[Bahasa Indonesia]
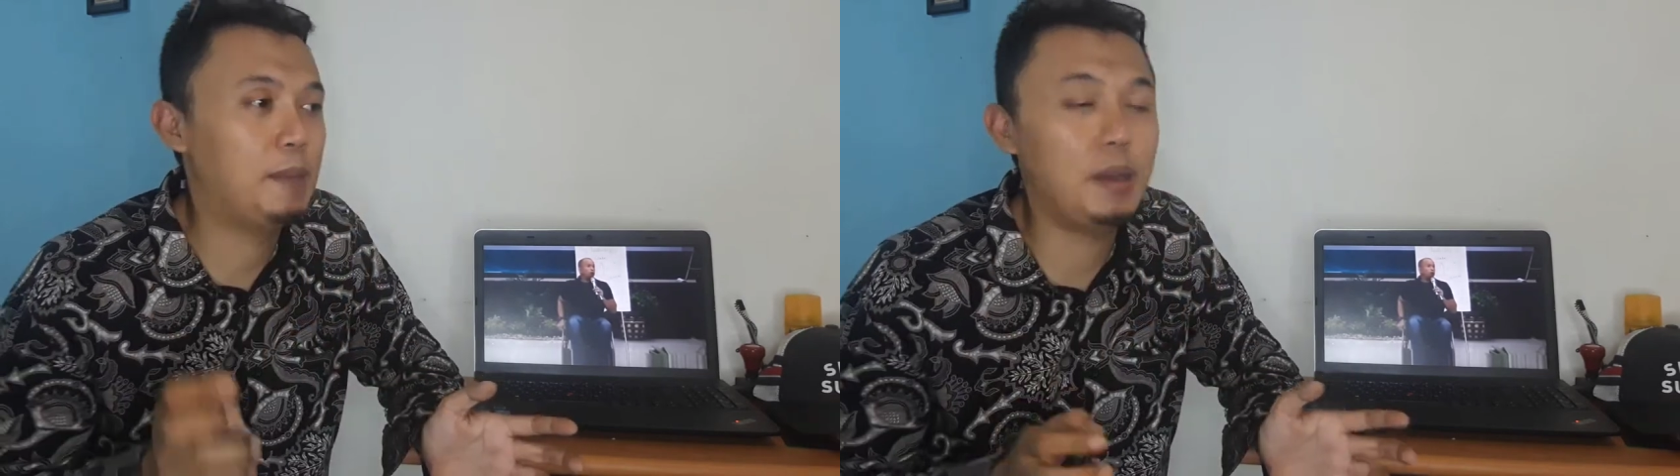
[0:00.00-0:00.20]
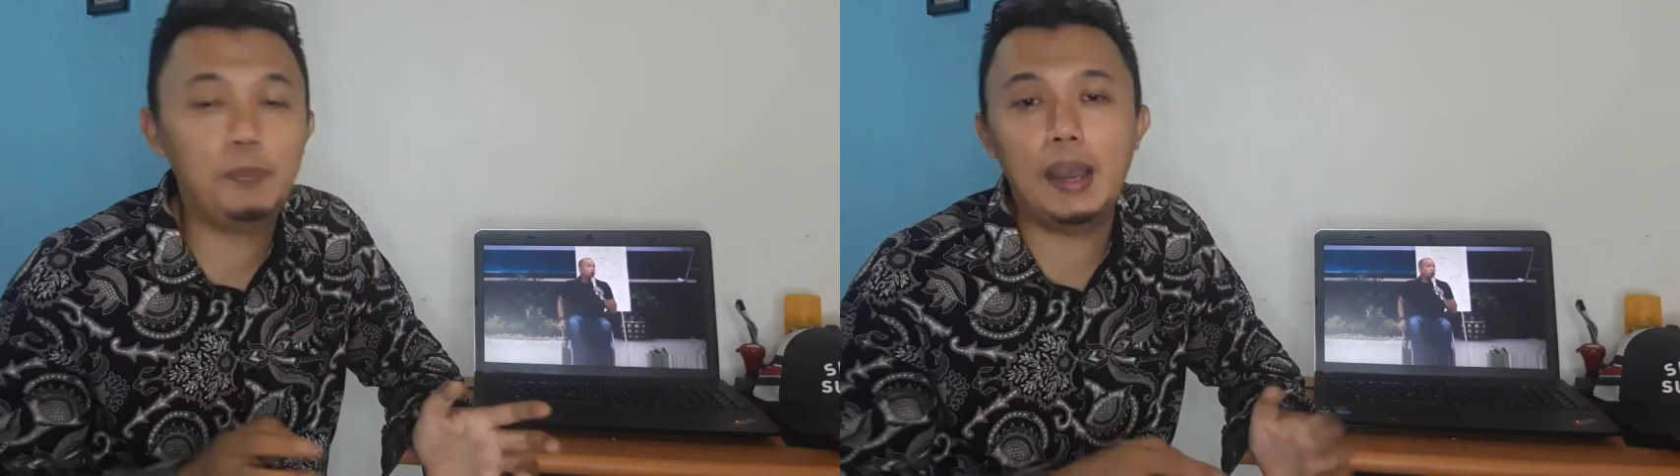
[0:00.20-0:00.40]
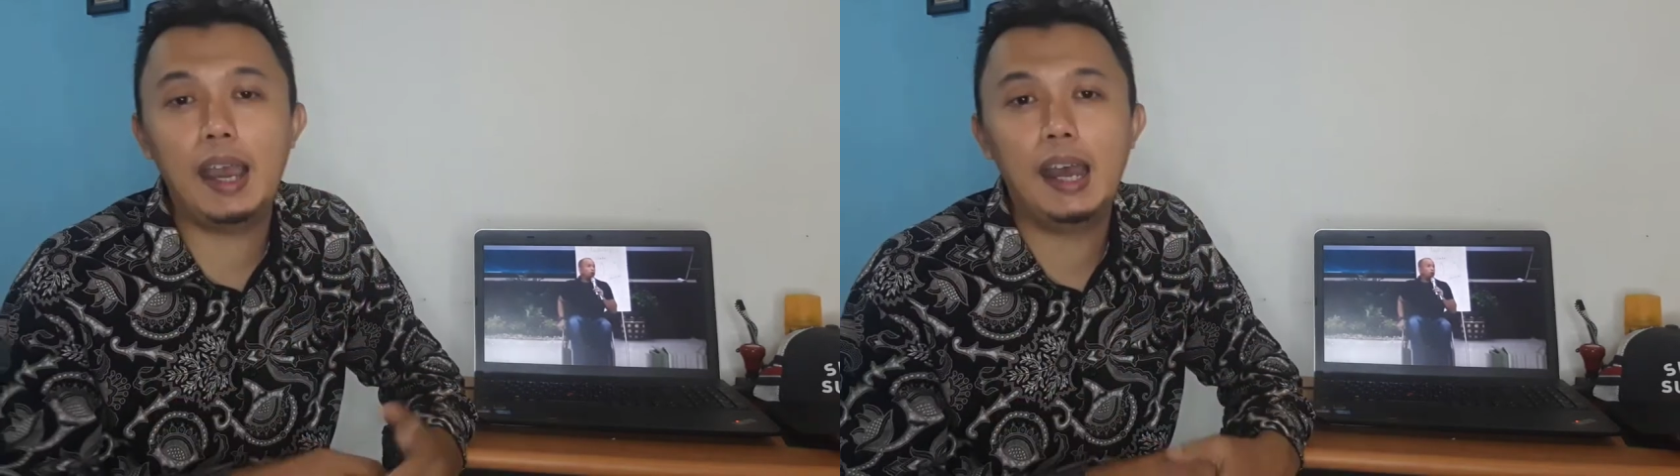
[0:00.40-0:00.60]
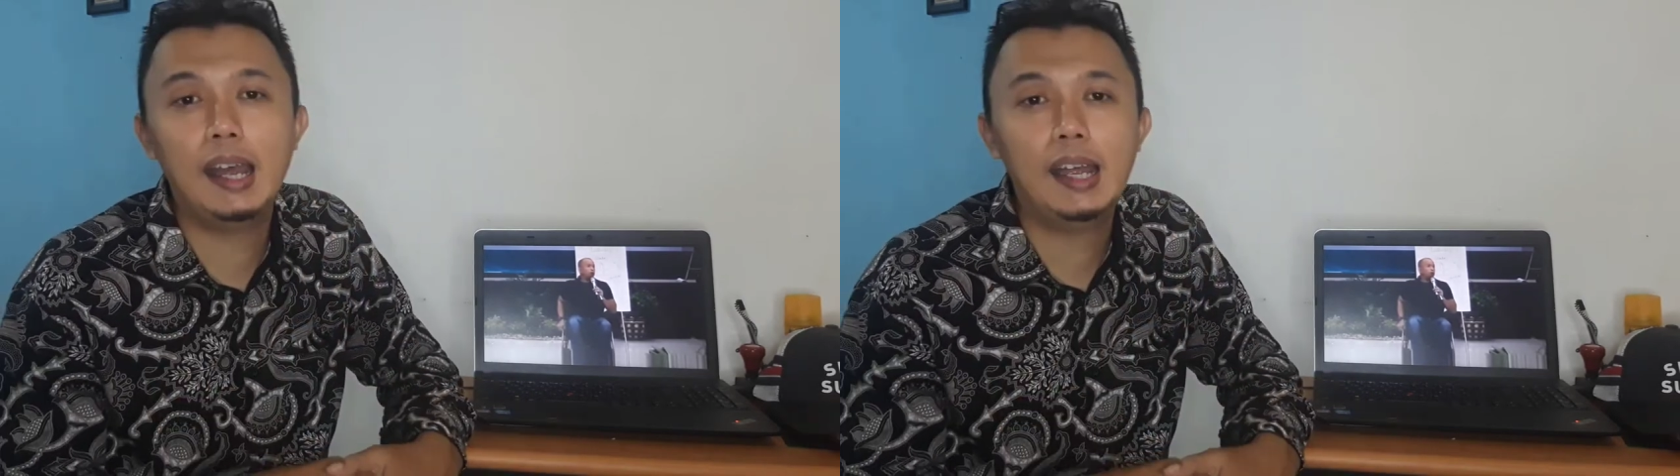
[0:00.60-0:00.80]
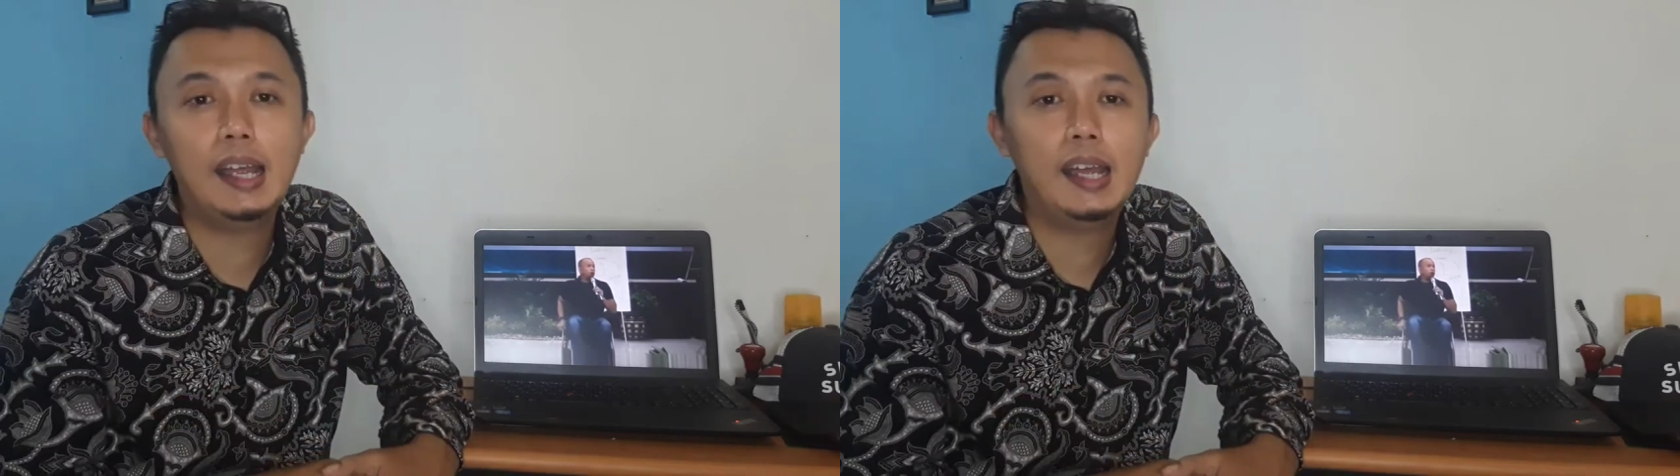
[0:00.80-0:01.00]
Bapak
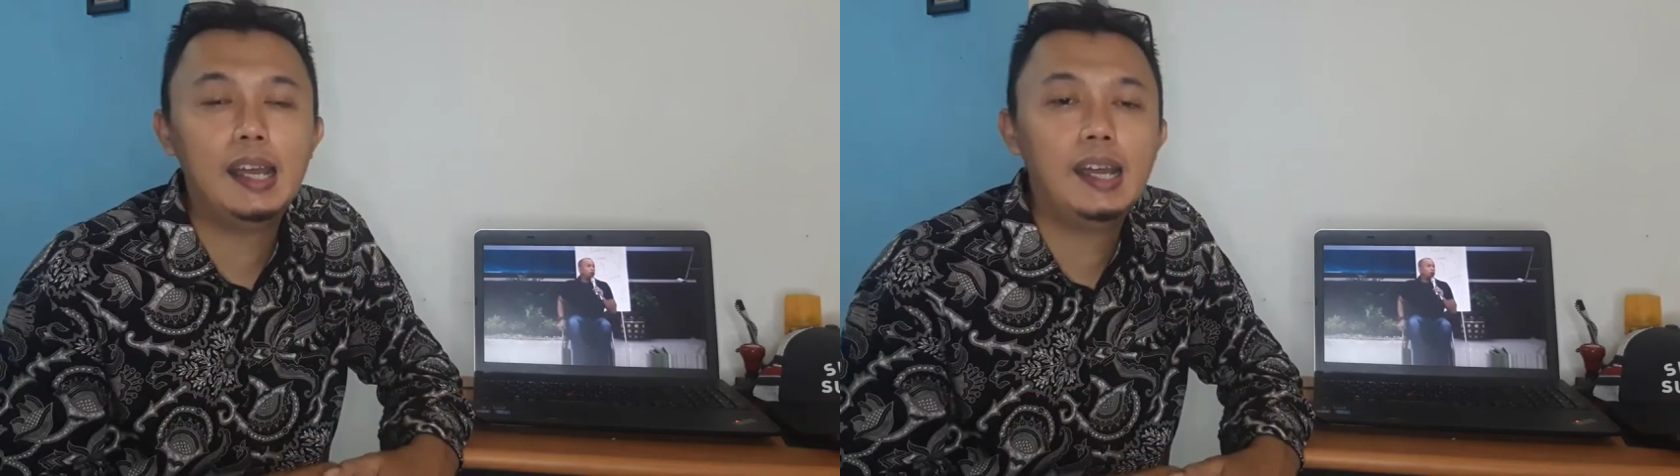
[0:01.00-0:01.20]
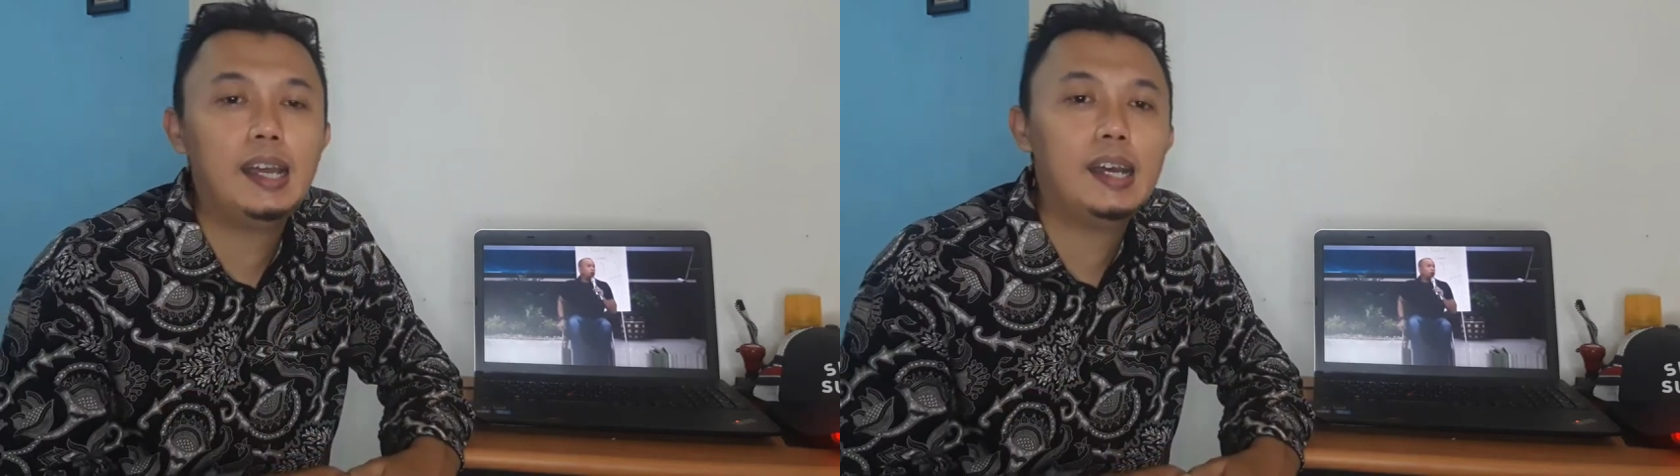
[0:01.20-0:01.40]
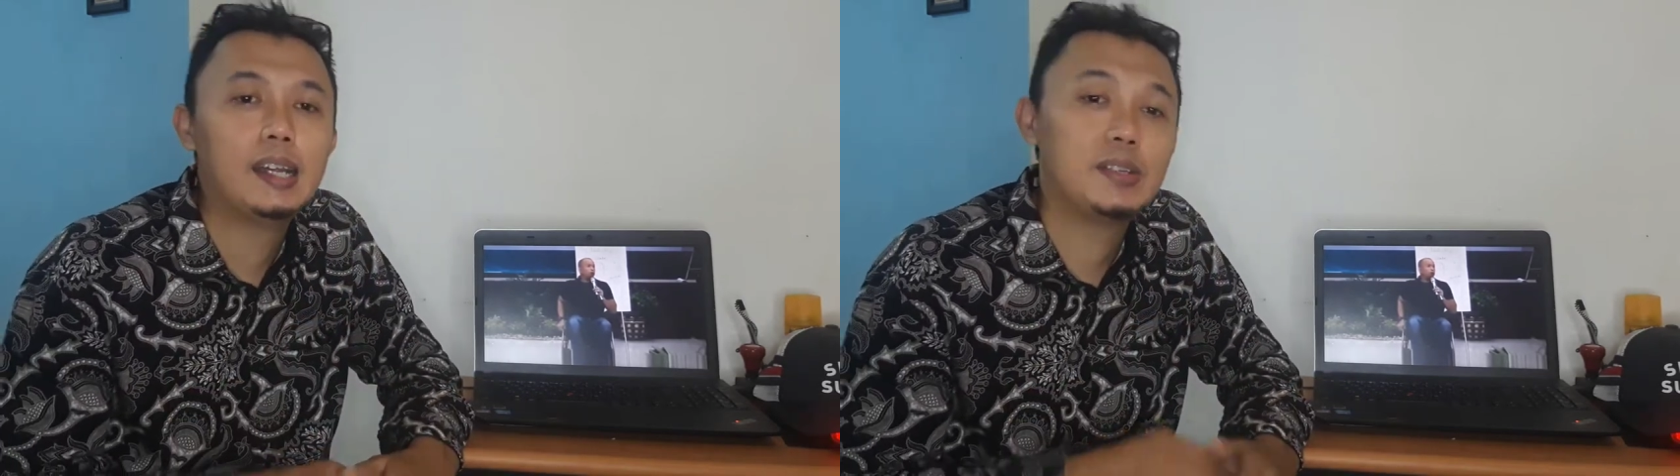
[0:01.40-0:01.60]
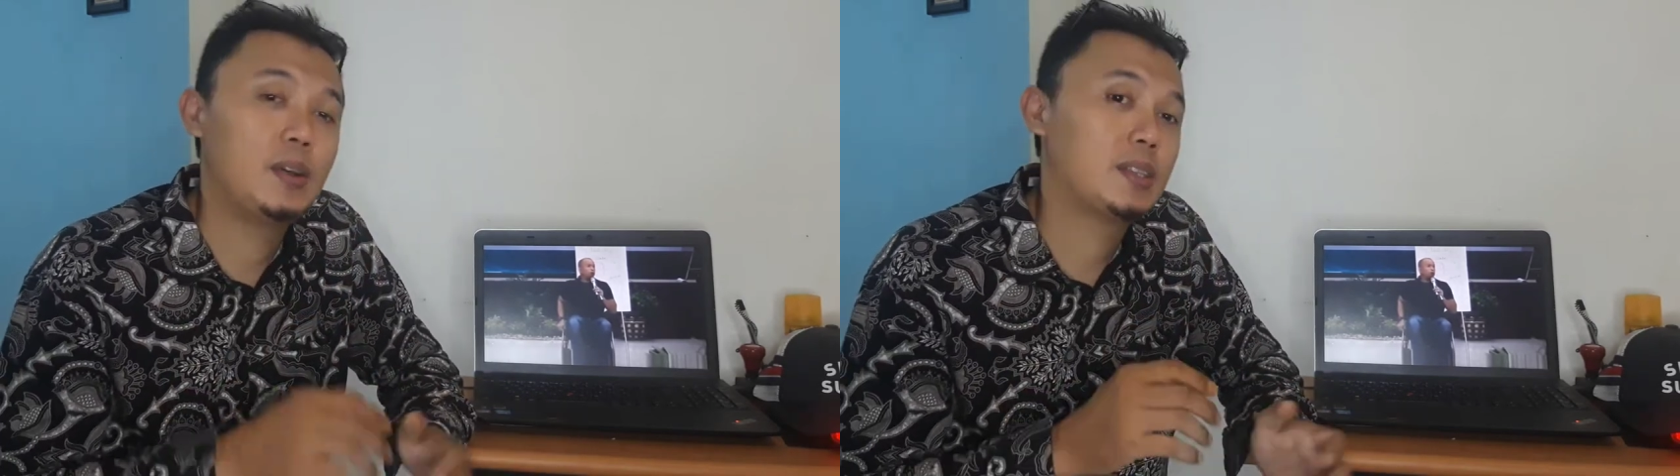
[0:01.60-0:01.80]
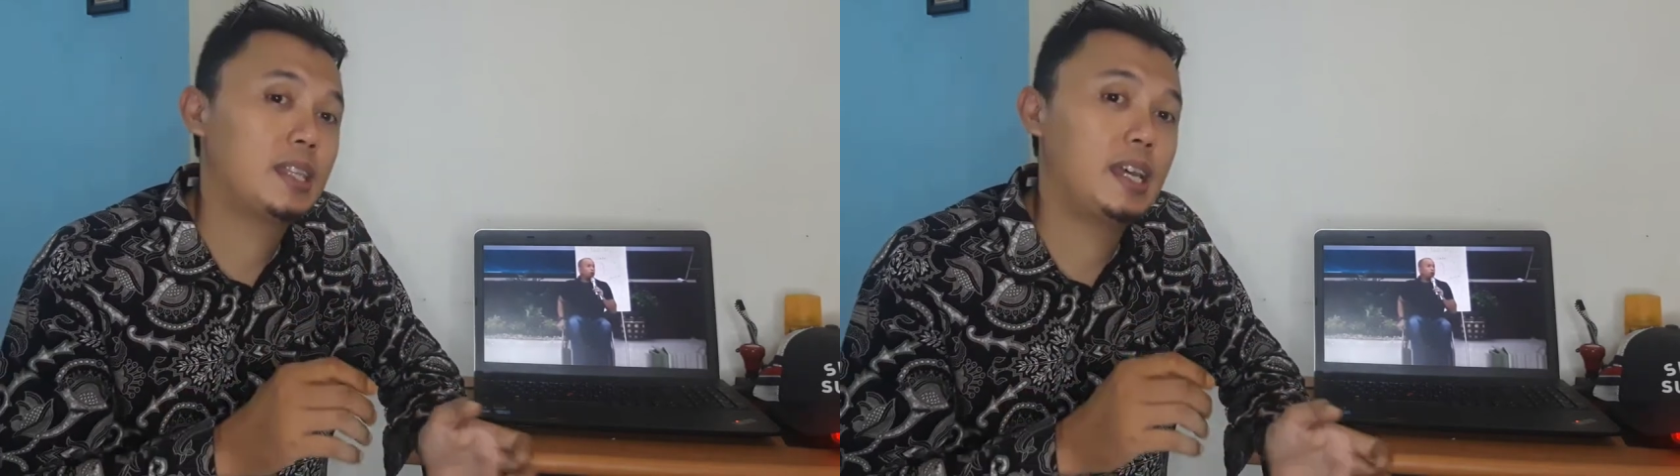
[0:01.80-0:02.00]

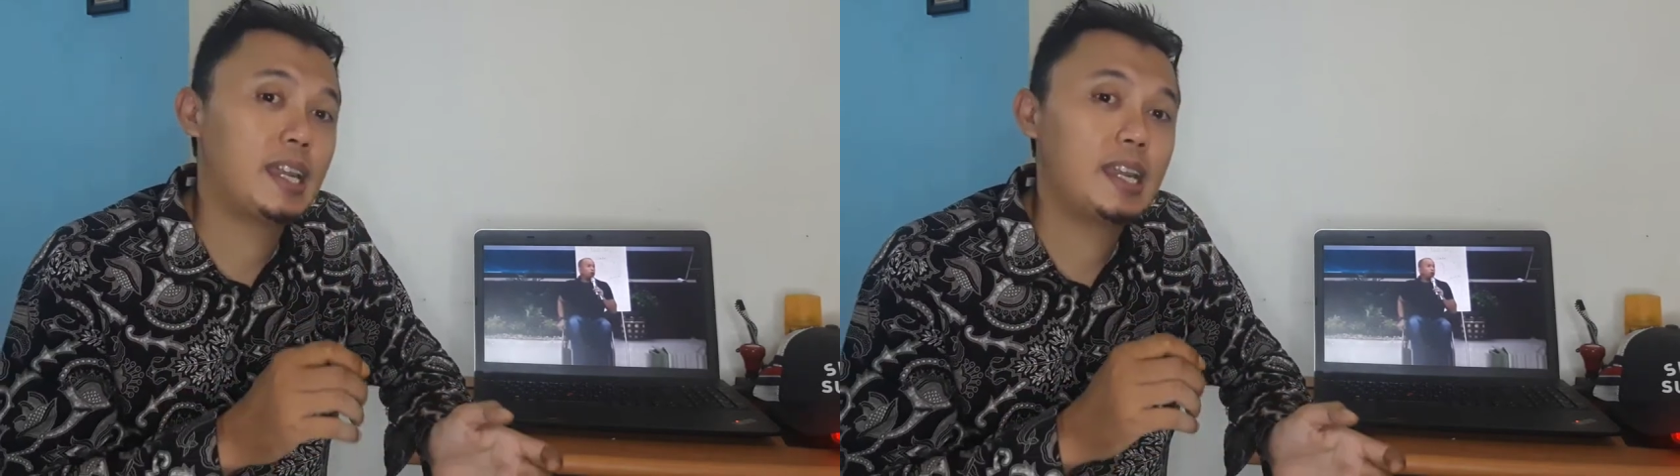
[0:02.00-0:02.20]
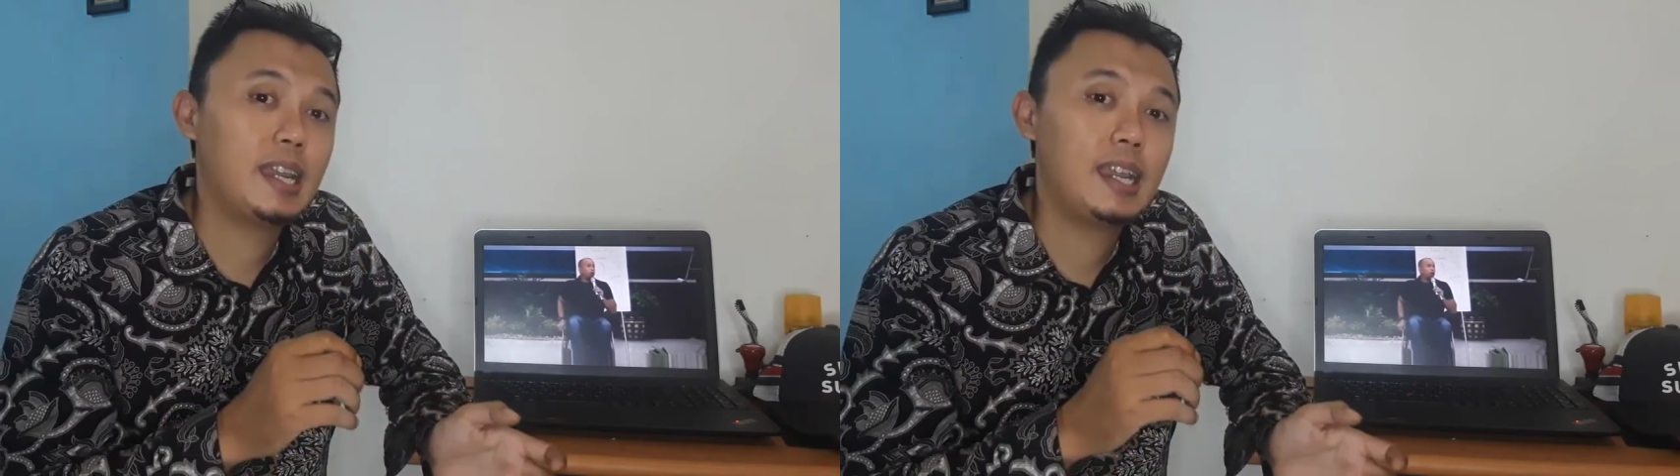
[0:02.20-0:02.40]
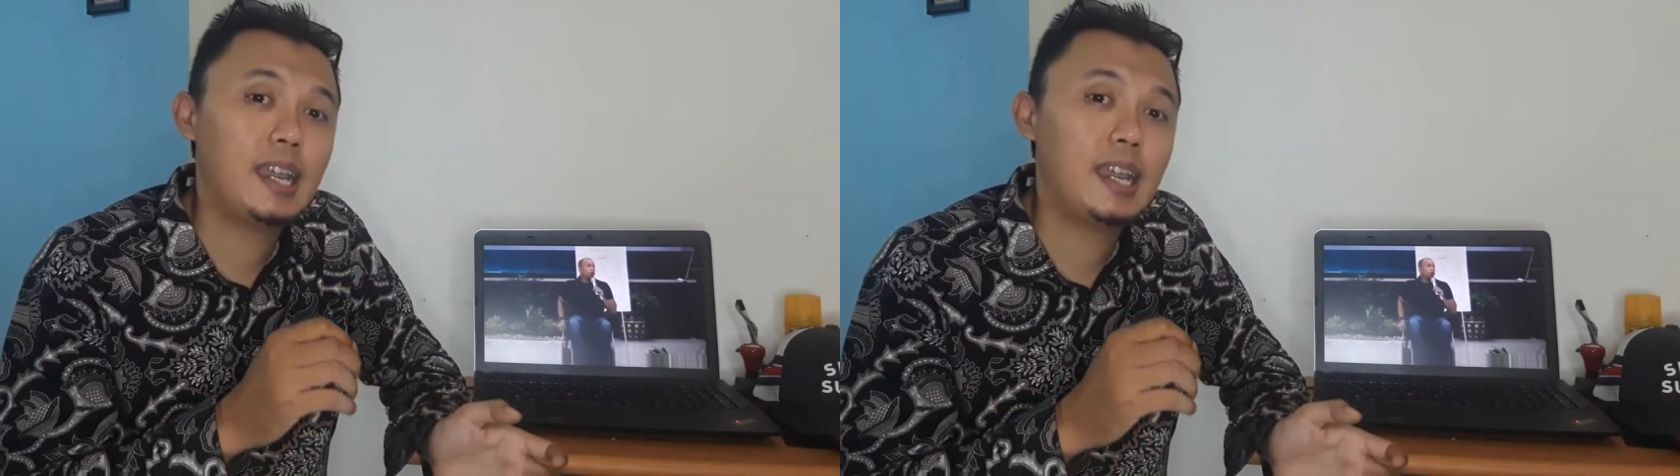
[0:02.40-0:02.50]
Dr.